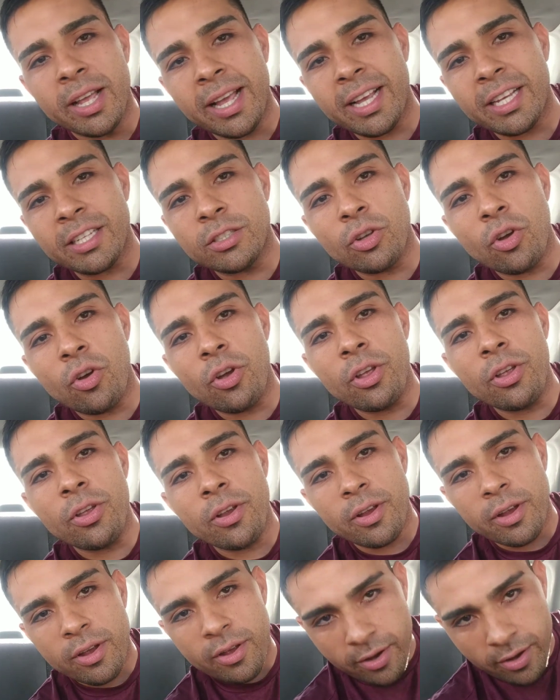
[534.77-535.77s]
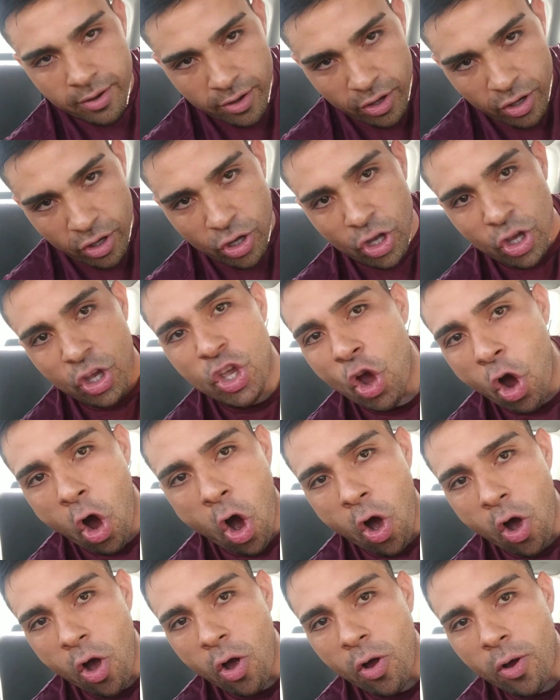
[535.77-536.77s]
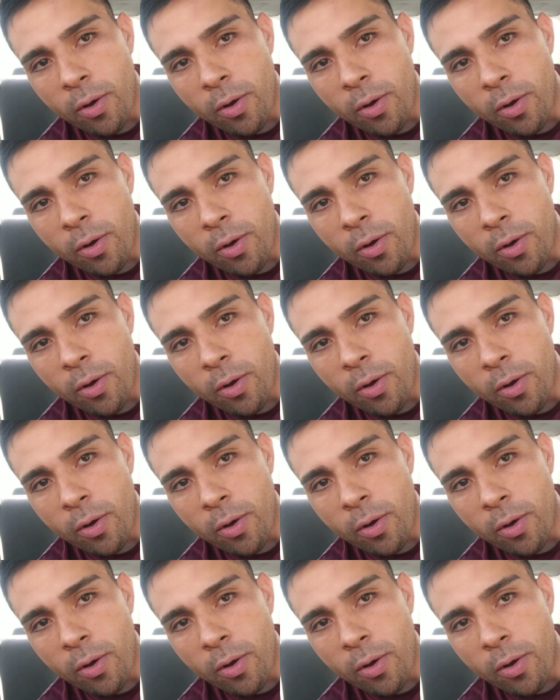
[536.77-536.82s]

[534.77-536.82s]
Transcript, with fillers: que soy yo.